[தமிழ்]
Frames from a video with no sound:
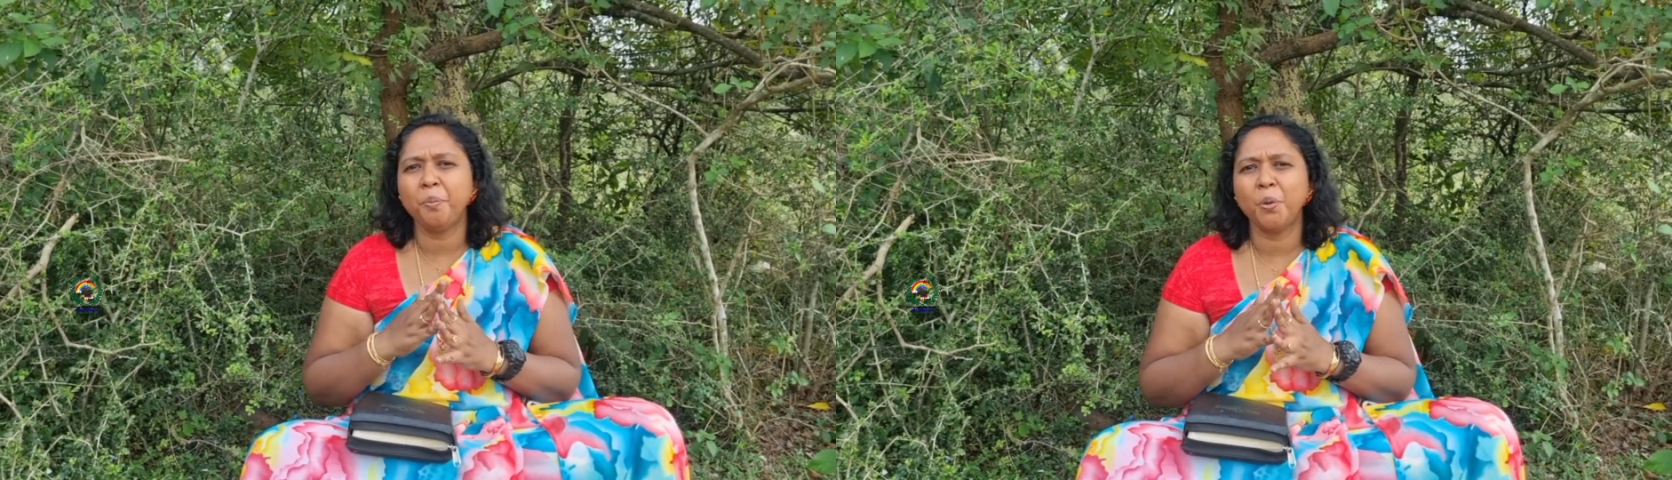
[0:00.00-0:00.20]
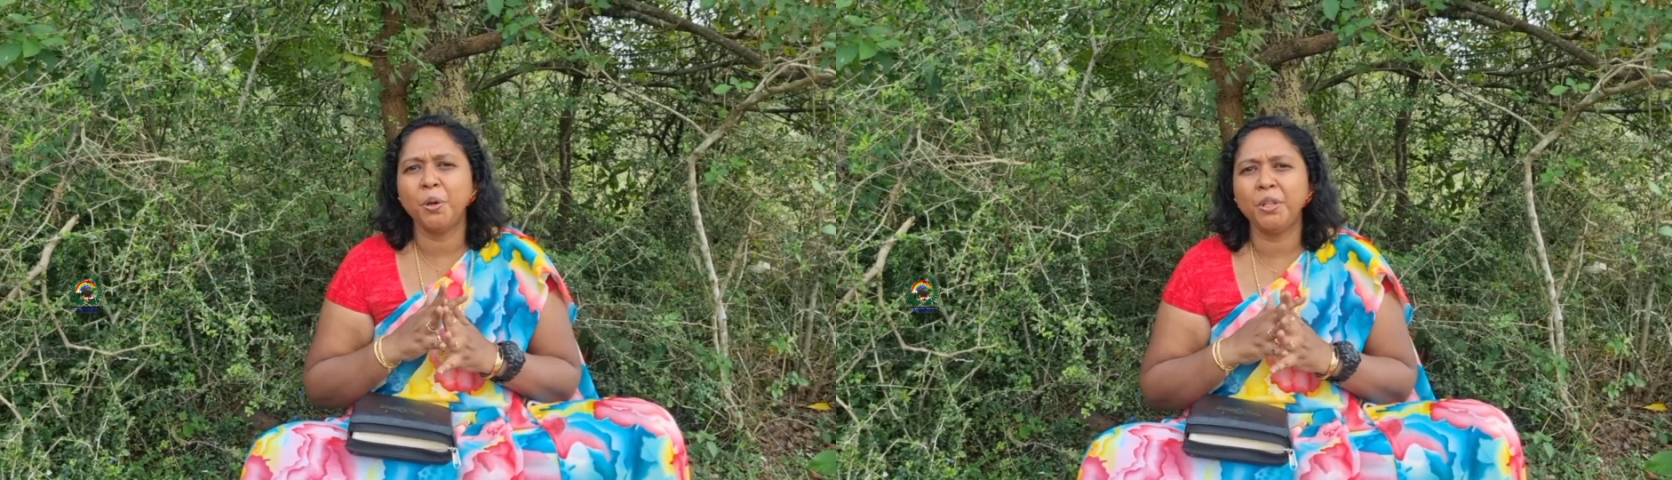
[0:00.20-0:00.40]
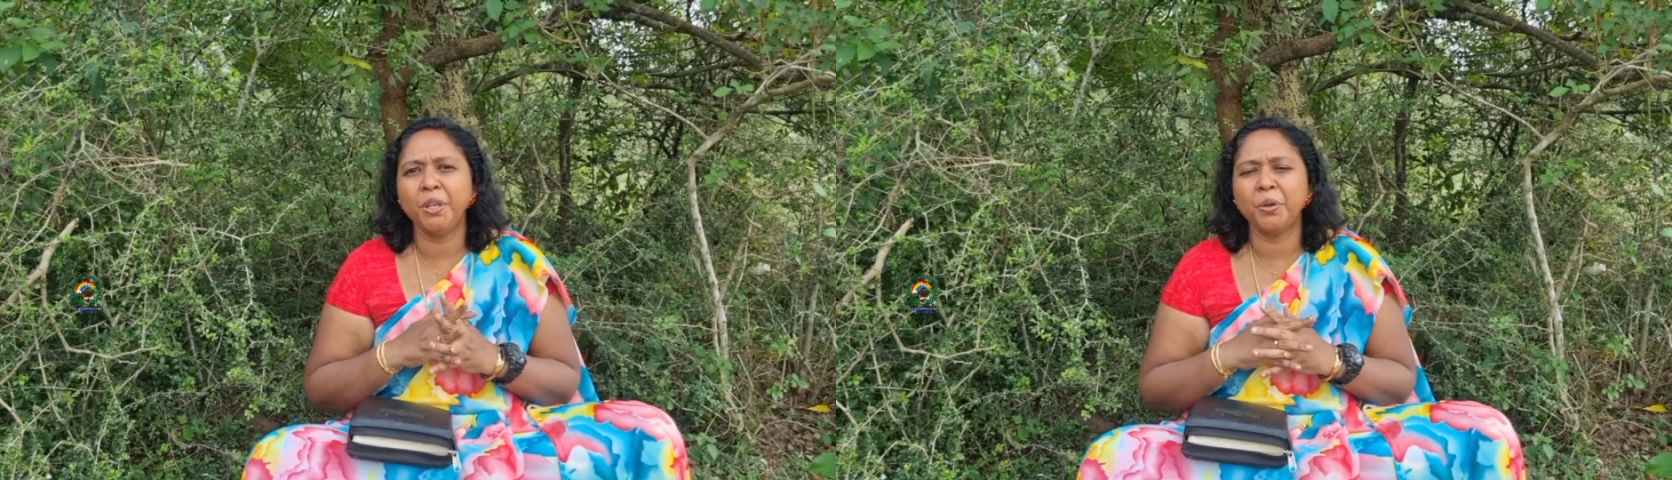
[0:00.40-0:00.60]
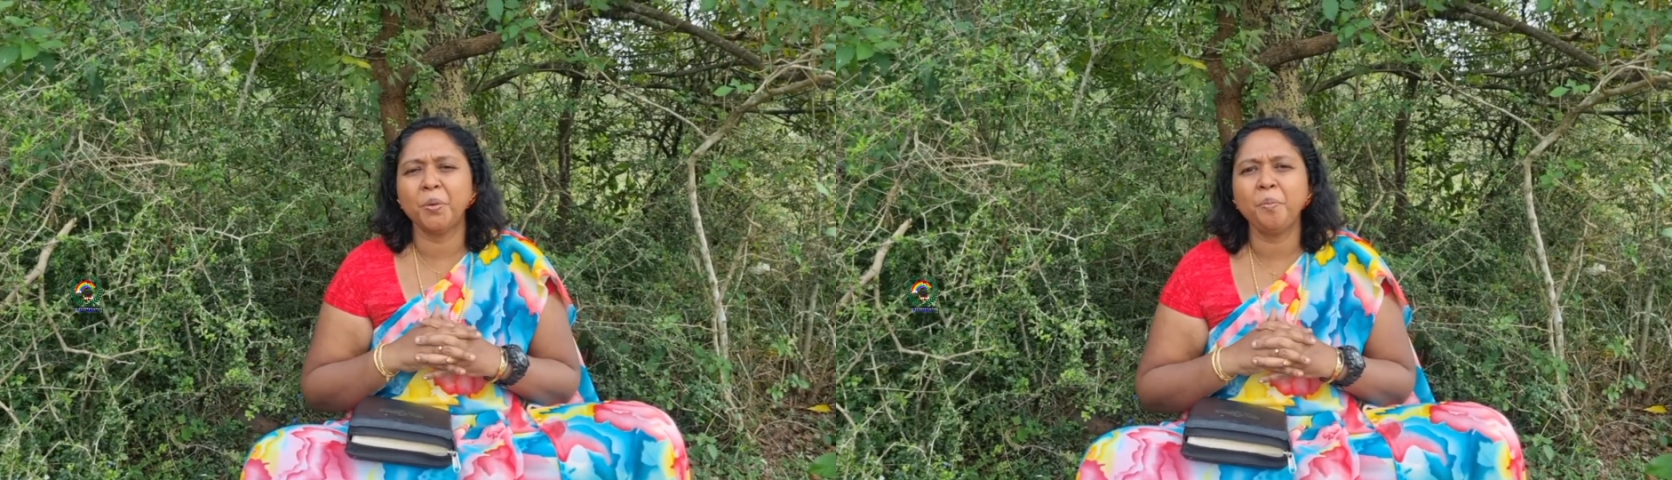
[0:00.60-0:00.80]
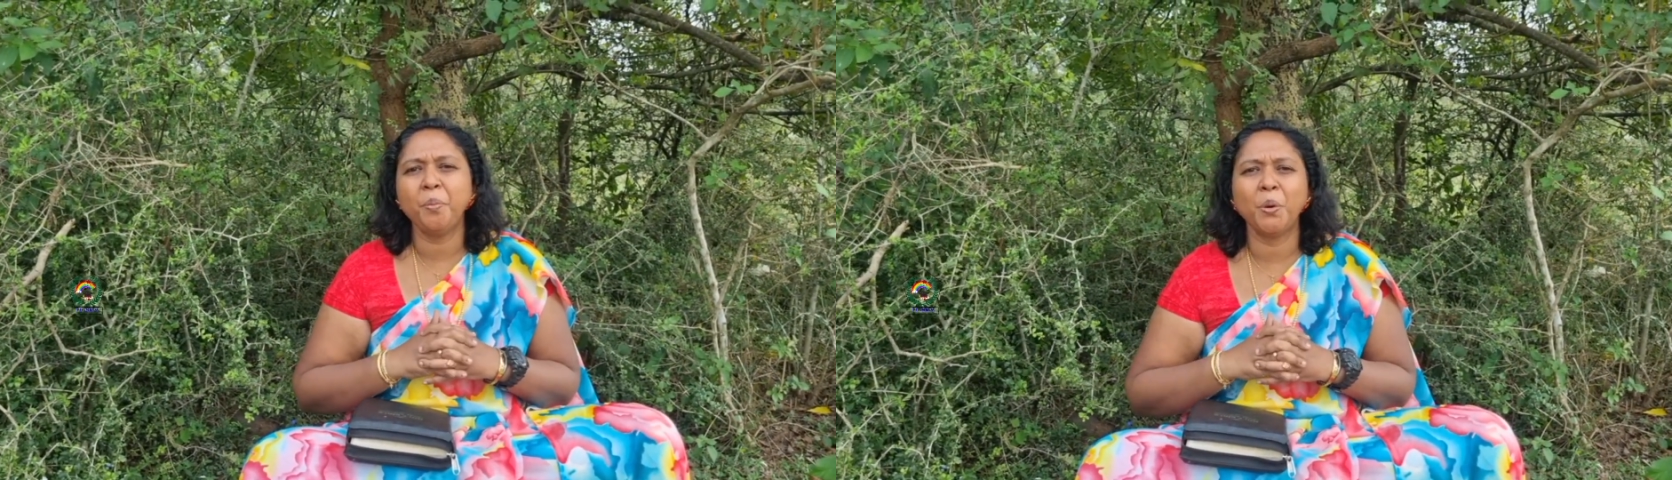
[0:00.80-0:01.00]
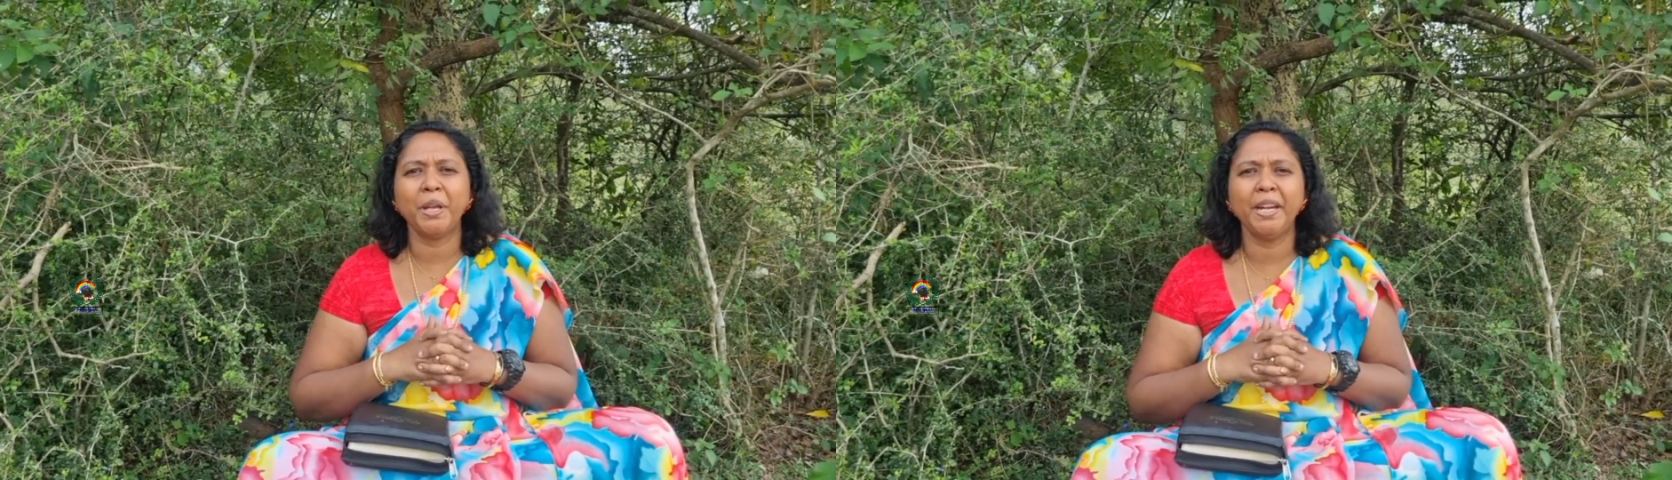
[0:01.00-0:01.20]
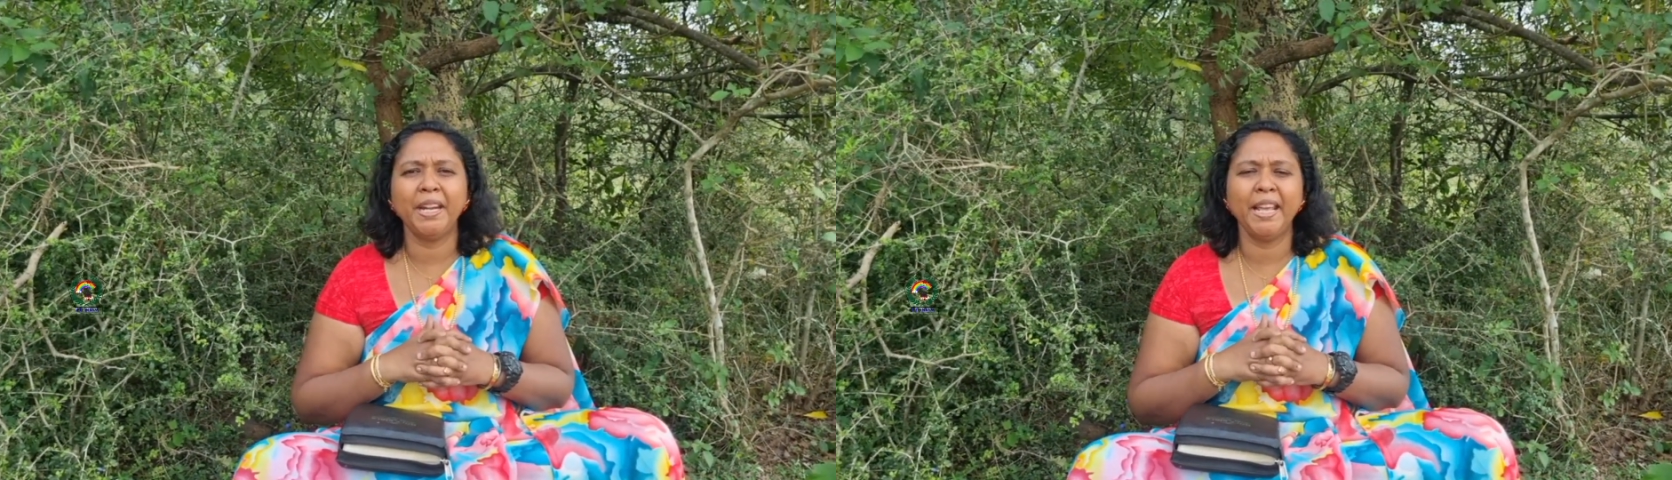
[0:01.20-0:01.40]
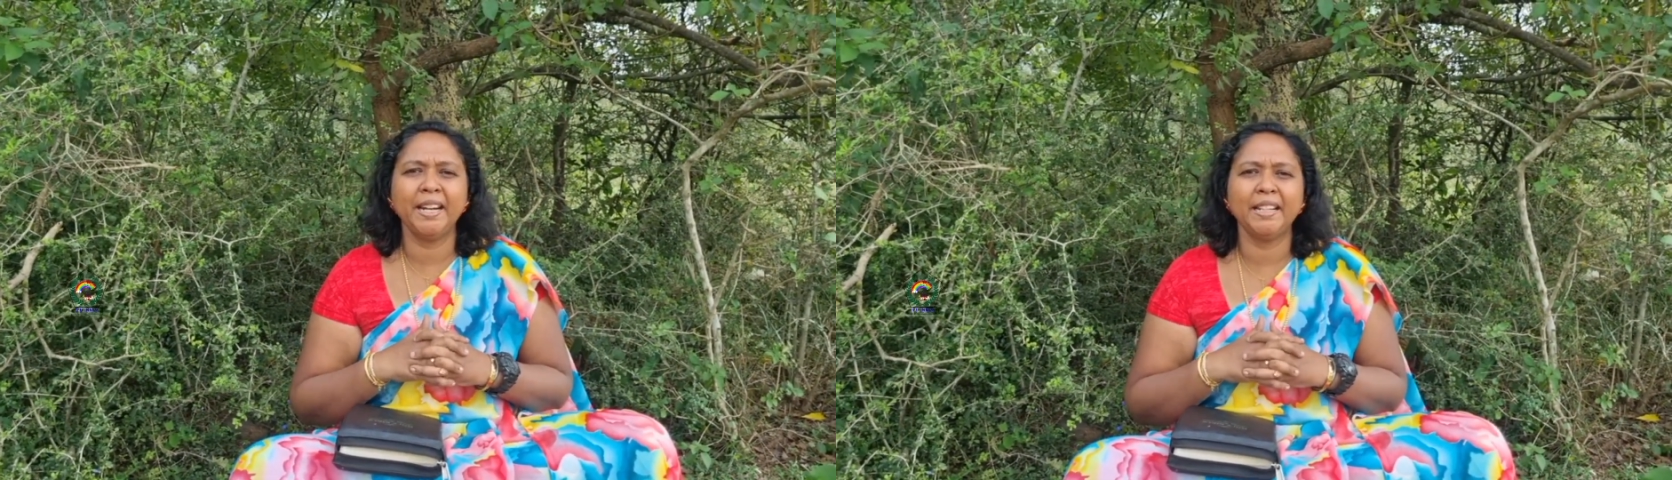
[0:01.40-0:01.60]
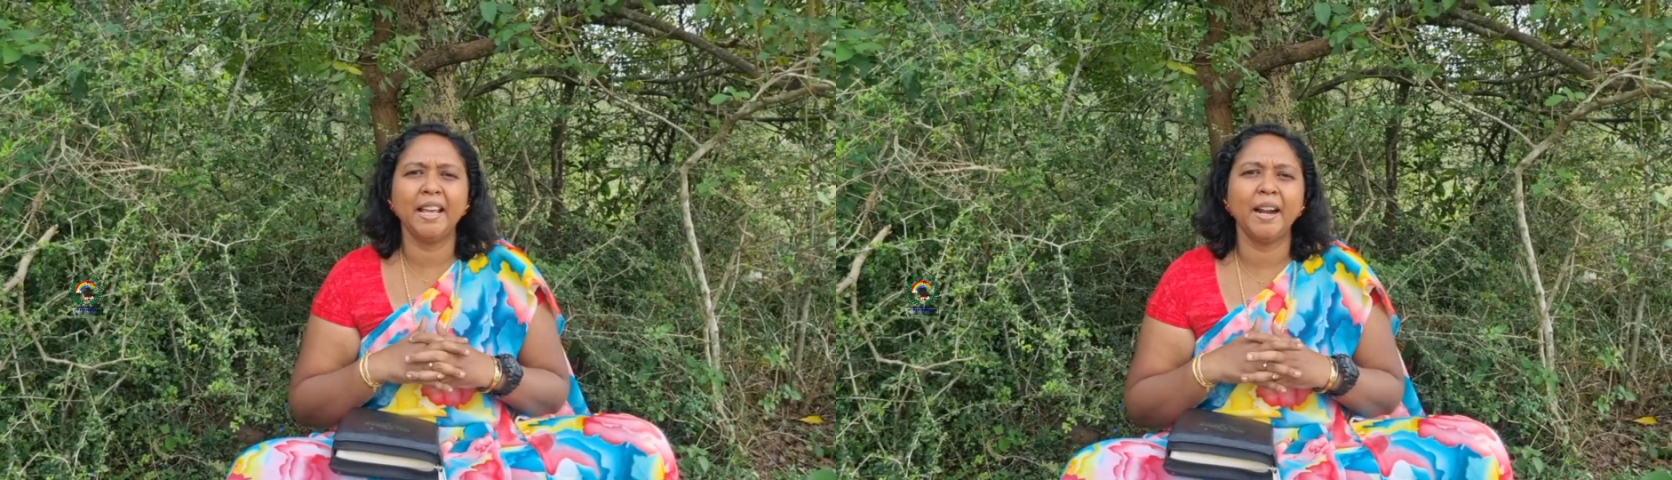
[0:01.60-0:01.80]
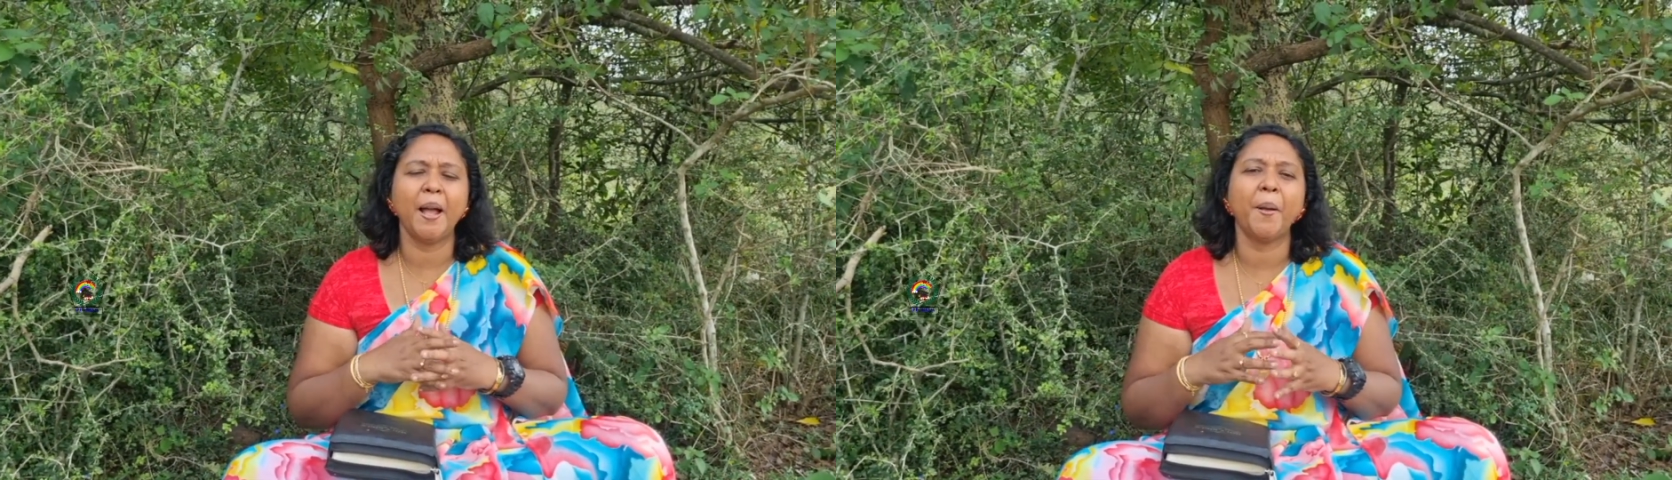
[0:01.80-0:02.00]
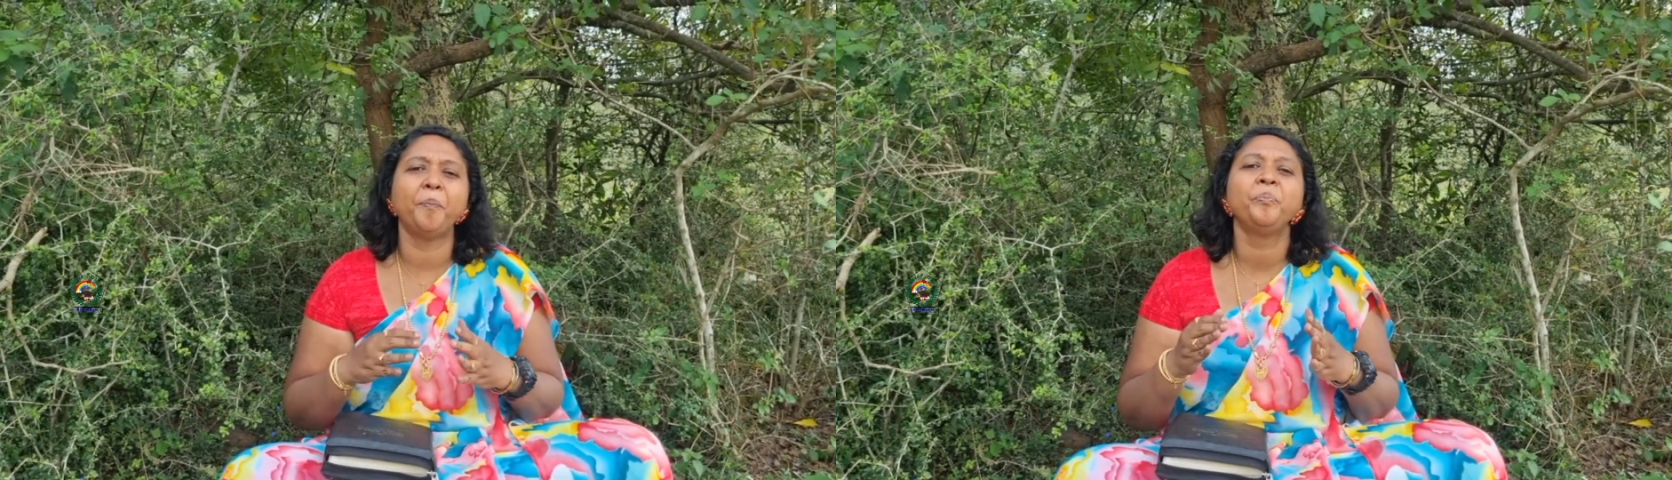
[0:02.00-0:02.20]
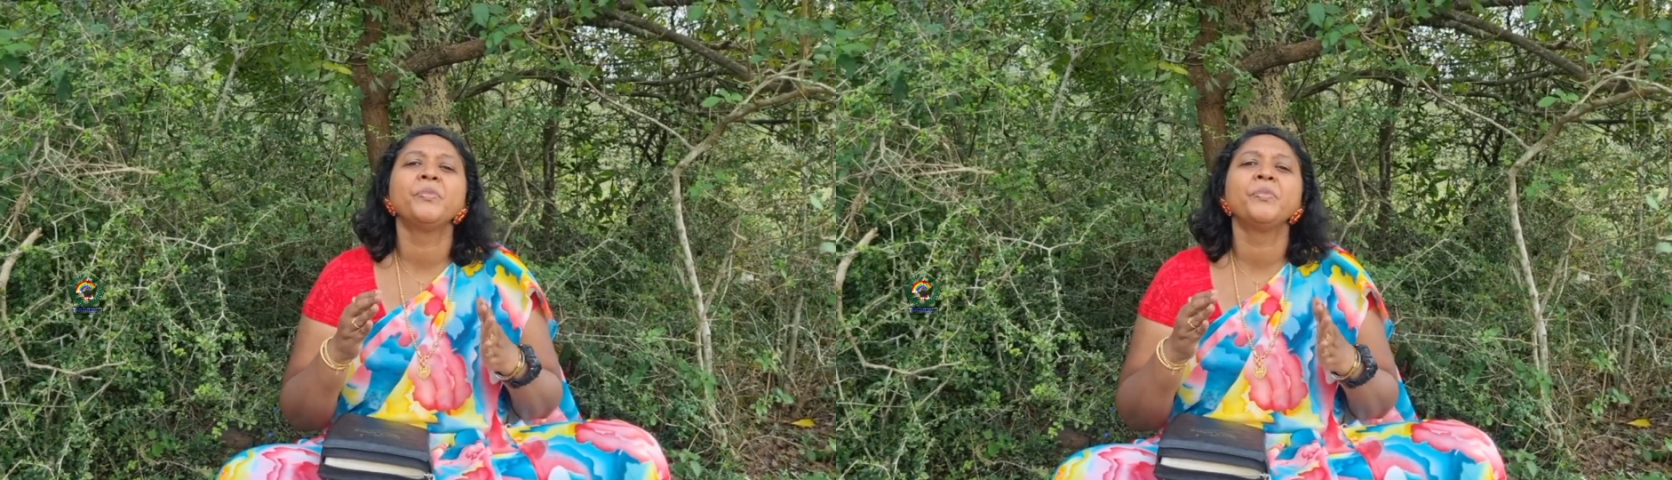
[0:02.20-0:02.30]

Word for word: பொழுதையும் போக்கிட்டே இருந்தாராம்